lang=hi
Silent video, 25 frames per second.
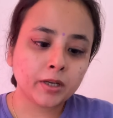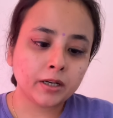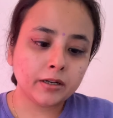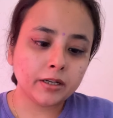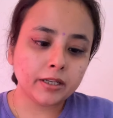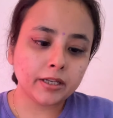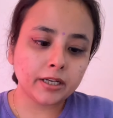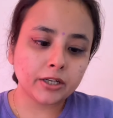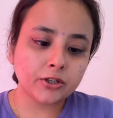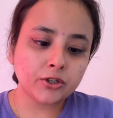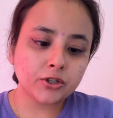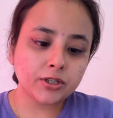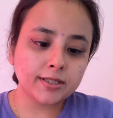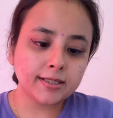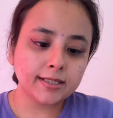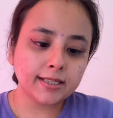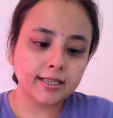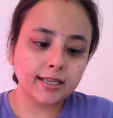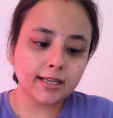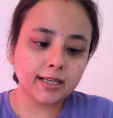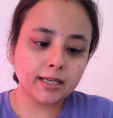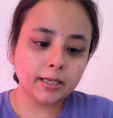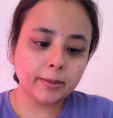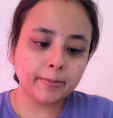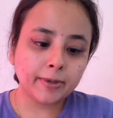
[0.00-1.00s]
डायरेक्शंस की
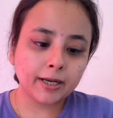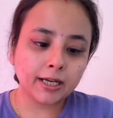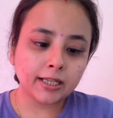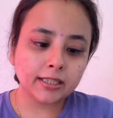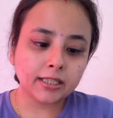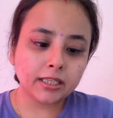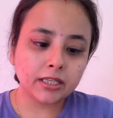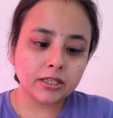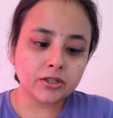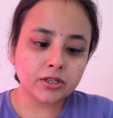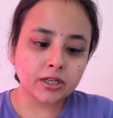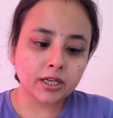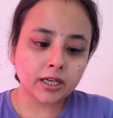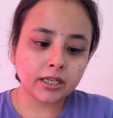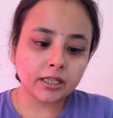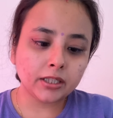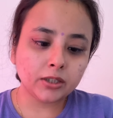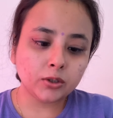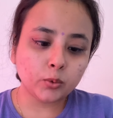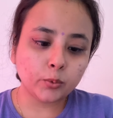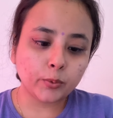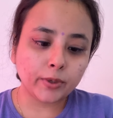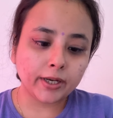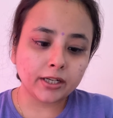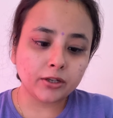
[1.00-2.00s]
अगर बात की जाए
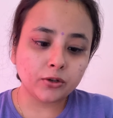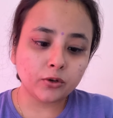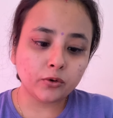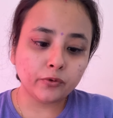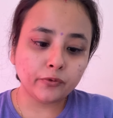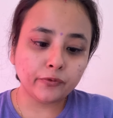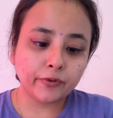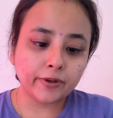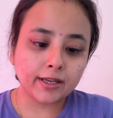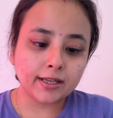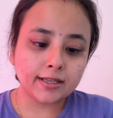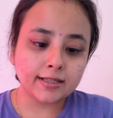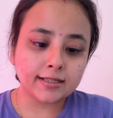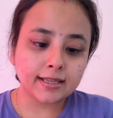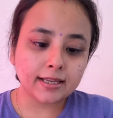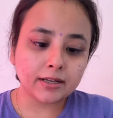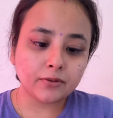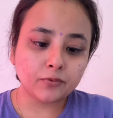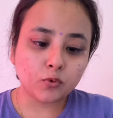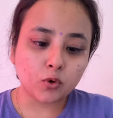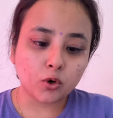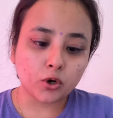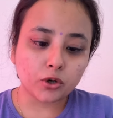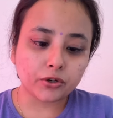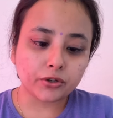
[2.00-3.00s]
तो वेट योर फेस एंड
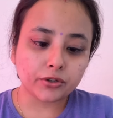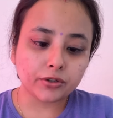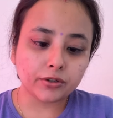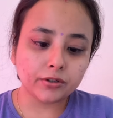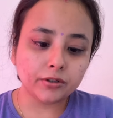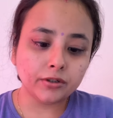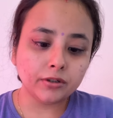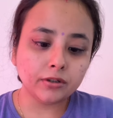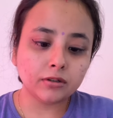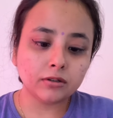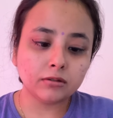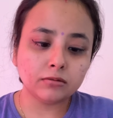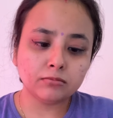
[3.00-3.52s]
वाटर